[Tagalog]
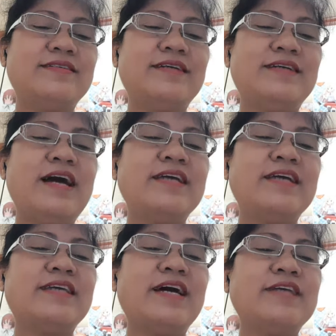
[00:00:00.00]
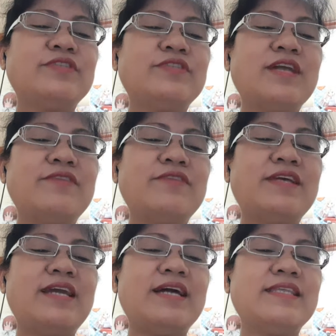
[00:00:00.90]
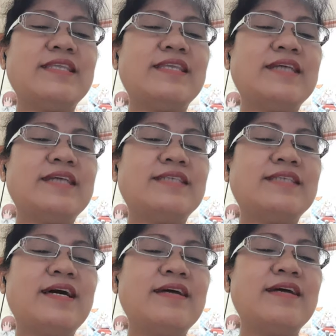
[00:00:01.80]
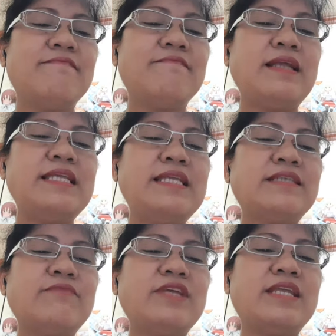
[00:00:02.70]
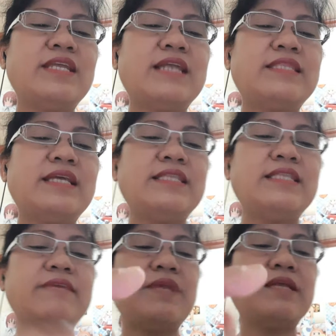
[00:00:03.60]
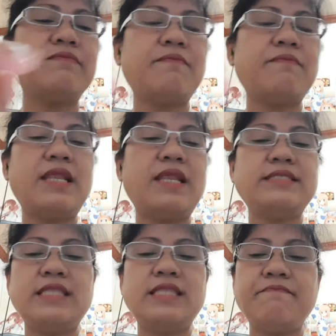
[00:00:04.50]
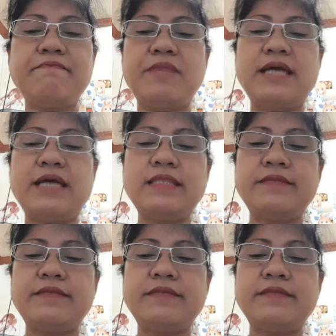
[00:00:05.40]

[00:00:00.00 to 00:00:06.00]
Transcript: Ayan guys, puntahan muna natin guys sa ah. lilista muna natin nim plant pa pala si nim plant.